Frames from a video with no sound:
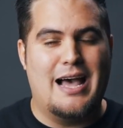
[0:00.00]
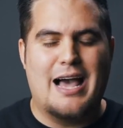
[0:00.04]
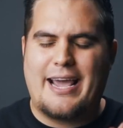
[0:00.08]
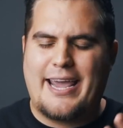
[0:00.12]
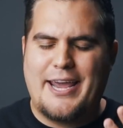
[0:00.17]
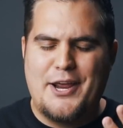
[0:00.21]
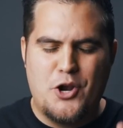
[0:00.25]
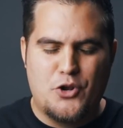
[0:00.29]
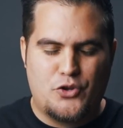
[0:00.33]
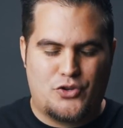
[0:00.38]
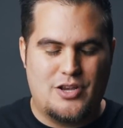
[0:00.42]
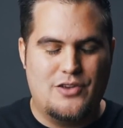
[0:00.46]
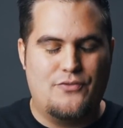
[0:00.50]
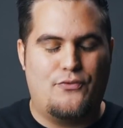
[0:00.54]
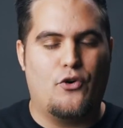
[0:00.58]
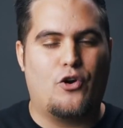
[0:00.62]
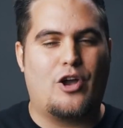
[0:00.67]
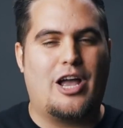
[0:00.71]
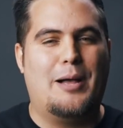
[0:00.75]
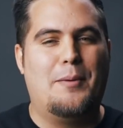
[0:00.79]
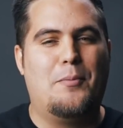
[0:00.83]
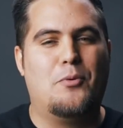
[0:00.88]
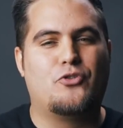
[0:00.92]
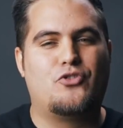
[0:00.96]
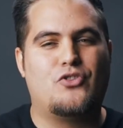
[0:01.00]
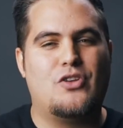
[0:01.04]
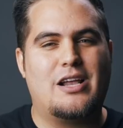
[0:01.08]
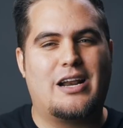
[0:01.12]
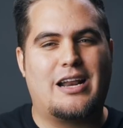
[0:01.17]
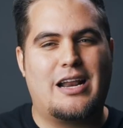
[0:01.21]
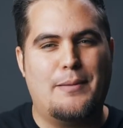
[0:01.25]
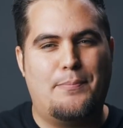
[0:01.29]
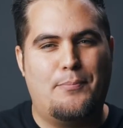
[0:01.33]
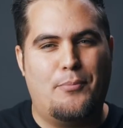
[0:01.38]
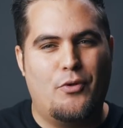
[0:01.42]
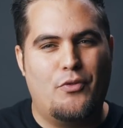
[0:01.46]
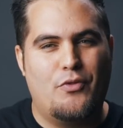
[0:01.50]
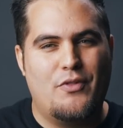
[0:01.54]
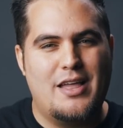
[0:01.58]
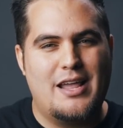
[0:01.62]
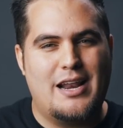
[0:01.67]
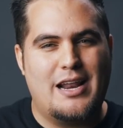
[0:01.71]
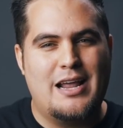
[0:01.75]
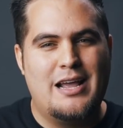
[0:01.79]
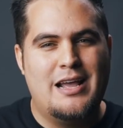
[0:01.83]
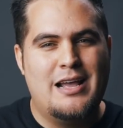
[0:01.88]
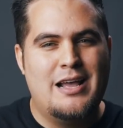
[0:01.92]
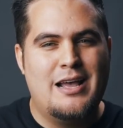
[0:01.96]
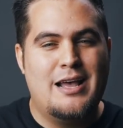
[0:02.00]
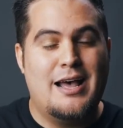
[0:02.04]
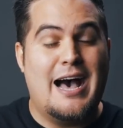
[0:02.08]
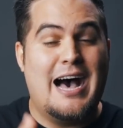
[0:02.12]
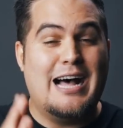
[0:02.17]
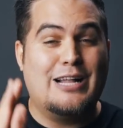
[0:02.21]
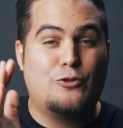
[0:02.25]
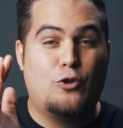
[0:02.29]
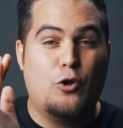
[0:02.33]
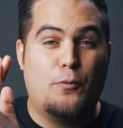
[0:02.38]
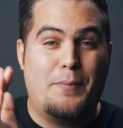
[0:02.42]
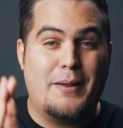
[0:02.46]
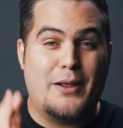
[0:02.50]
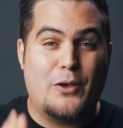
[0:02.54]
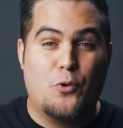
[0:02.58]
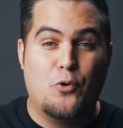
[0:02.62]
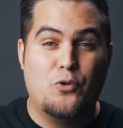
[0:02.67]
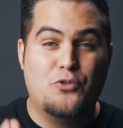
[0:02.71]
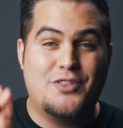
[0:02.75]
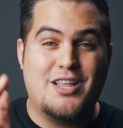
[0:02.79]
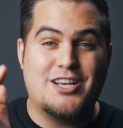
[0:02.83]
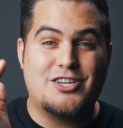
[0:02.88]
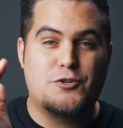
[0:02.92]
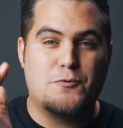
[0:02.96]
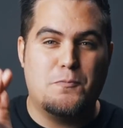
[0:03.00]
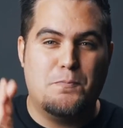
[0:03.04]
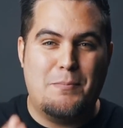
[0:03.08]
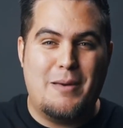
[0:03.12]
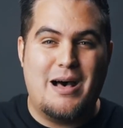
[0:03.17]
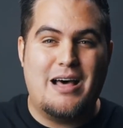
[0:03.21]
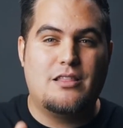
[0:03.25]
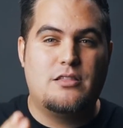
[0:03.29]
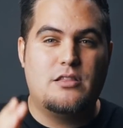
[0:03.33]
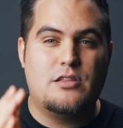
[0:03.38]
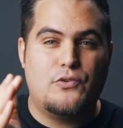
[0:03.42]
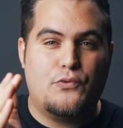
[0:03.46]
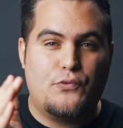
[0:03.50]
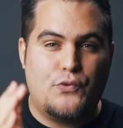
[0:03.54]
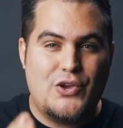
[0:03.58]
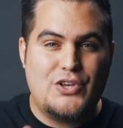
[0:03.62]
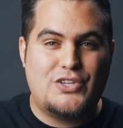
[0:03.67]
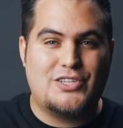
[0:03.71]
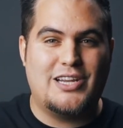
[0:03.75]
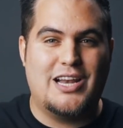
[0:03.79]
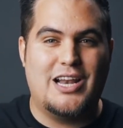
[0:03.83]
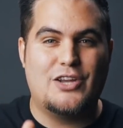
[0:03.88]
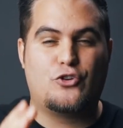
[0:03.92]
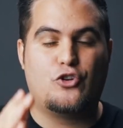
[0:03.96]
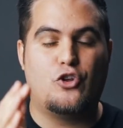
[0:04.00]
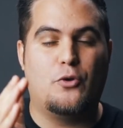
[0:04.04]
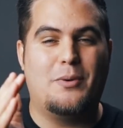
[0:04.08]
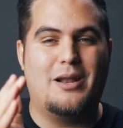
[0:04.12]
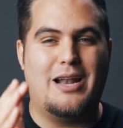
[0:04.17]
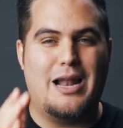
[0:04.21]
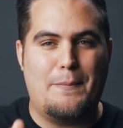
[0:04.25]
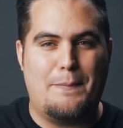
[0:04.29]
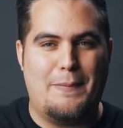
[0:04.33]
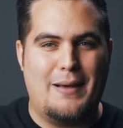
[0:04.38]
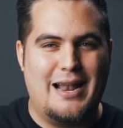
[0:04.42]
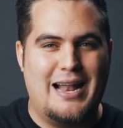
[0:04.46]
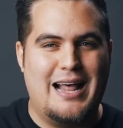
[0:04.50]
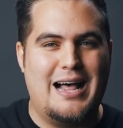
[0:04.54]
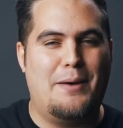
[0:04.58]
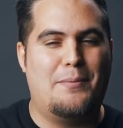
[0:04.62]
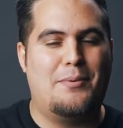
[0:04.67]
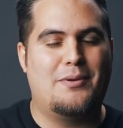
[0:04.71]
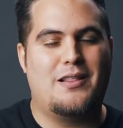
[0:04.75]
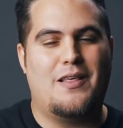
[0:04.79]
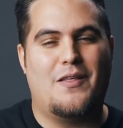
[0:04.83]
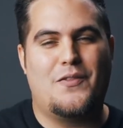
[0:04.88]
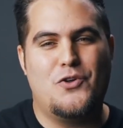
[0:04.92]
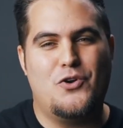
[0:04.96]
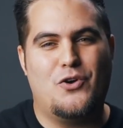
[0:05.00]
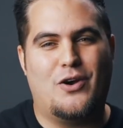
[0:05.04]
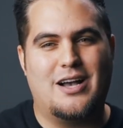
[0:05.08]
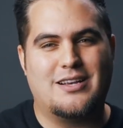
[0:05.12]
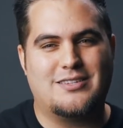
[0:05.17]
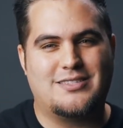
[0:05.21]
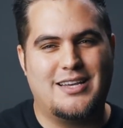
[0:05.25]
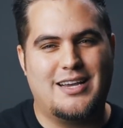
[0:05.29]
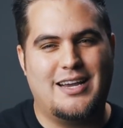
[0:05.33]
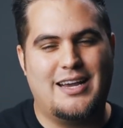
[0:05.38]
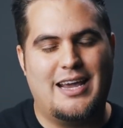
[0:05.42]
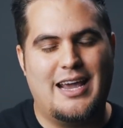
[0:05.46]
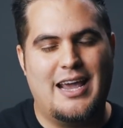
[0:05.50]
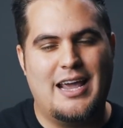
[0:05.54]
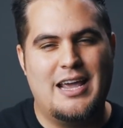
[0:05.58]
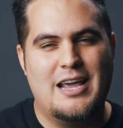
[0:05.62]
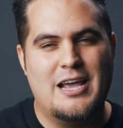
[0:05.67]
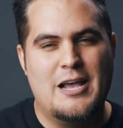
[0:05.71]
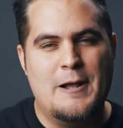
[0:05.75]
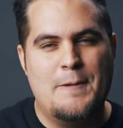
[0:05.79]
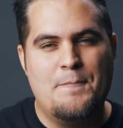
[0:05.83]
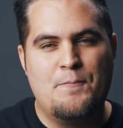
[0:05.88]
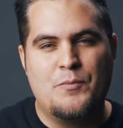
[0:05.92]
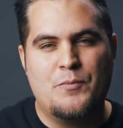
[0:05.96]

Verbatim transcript: Aquí nos enfocamos en responder a tus preguntas más difíciles sobre la palabra de Dios, así que